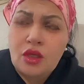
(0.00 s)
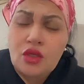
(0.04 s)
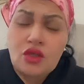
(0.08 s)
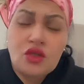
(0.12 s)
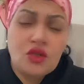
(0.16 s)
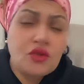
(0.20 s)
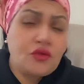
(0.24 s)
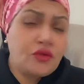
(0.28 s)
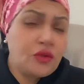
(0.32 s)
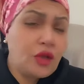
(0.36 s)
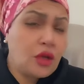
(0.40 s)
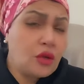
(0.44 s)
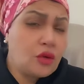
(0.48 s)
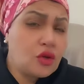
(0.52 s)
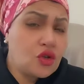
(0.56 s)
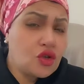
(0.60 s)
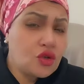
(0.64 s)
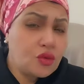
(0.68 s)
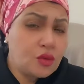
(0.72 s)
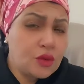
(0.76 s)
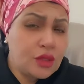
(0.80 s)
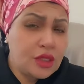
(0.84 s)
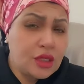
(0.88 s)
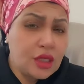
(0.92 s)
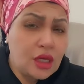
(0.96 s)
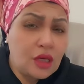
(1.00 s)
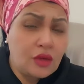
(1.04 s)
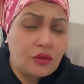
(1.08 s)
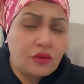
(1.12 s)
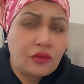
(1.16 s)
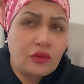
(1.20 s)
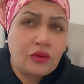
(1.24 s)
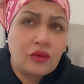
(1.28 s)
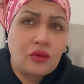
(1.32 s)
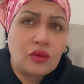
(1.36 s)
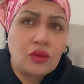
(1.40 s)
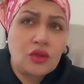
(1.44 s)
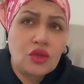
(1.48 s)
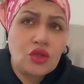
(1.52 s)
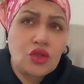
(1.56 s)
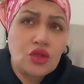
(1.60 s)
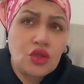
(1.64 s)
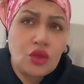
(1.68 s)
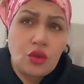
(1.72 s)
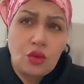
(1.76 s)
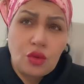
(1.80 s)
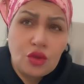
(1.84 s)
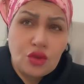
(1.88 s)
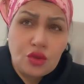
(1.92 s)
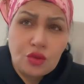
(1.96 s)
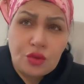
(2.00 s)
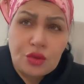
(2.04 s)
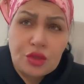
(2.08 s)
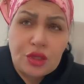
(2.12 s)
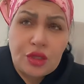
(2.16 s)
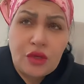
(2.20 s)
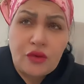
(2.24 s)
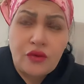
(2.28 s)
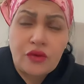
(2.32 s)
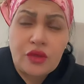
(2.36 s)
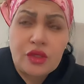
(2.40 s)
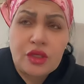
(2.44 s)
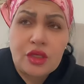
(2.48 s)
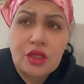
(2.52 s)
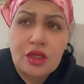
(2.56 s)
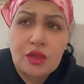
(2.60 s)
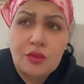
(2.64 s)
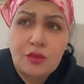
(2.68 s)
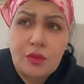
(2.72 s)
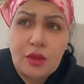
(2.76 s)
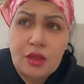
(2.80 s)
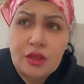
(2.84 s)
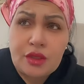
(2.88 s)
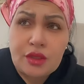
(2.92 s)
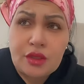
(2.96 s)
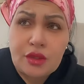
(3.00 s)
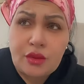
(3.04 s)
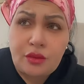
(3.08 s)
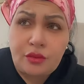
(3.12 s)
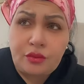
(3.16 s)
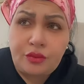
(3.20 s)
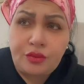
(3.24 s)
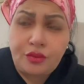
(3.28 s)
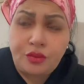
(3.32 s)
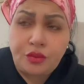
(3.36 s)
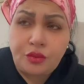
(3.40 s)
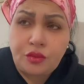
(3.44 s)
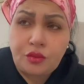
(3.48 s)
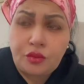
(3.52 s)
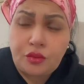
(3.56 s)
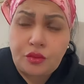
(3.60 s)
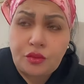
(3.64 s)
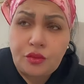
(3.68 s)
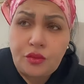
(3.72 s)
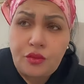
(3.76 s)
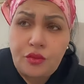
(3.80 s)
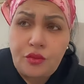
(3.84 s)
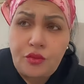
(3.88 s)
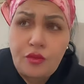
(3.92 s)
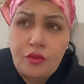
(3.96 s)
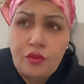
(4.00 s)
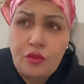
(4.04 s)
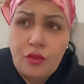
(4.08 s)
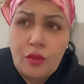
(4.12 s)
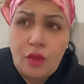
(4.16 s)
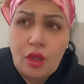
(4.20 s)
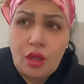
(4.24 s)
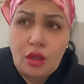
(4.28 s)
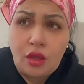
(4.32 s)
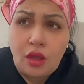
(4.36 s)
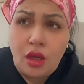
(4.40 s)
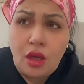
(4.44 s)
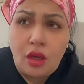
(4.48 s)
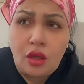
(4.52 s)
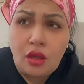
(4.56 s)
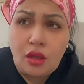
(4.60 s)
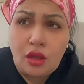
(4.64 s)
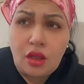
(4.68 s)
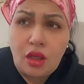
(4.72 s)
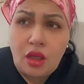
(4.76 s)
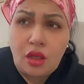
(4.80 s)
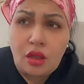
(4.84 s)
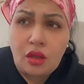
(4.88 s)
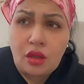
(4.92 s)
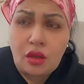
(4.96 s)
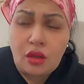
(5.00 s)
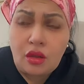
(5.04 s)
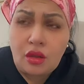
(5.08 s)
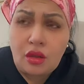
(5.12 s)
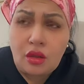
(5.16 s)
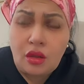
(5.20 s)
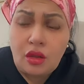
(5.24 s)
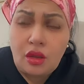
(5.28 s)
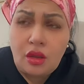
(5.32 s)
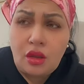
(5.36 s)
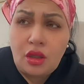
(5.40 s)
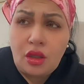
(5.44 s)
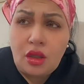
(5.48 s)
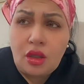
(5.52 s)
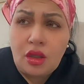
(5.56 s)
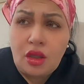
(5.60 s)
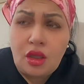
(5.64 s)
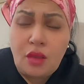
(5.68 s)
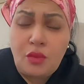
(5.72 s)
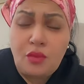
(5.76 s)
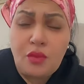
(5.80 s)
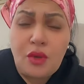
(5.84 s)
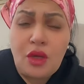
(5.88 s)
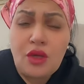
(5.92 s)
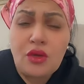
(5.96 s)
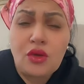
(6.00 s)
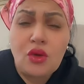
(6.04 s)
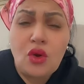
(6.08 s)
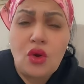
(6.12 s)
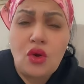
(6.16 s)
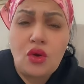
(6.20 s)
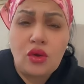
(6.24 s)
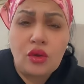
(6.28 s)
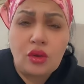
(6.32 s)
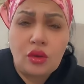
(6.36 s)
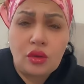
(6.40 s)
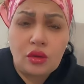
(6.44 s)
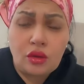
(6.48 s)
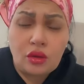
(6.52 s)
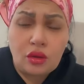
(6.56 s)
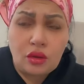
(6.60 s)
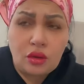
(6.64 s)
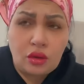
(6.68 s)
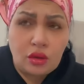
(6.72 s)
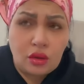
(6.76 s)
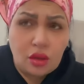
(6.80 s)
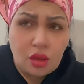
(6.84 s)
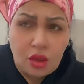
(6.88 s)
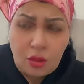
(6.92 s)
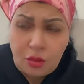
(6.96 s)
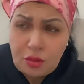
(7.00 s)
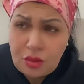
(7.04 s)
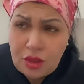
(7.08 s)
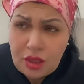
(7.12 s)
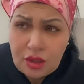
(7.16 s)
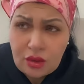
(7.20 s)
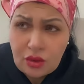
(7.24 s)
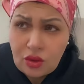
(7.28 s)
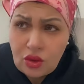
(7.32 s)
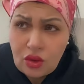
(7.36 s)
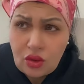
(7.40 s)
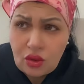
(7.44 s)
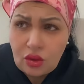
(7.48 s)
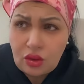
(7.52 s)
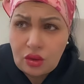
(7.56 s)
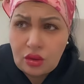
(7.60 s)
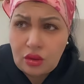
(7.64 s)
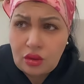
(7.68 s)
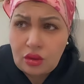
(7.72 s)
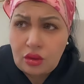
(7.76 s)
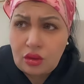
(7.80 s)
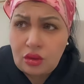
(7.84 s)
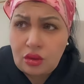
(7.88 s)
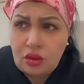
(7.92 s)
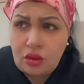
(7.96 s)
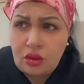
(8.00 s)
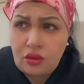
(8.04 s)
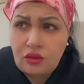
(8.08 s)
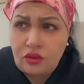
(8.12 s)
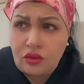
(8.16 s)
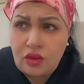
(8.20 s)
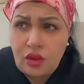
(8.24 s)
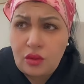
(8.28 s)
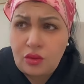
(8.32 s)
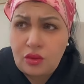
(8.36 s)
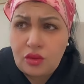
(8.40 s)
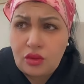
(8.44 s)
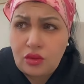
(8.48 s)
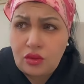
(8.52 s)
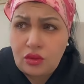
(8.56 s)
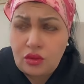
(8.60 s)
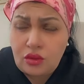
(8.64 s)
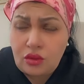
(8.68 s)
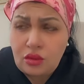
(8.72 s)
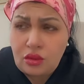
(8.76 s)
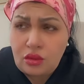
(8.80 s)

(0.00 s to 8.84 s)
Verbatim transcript: شفت حوايج بزاف شفت حوايج بزاف كسكي سباس يا يا يا بلان دروغ يا بلان دروغ فهمت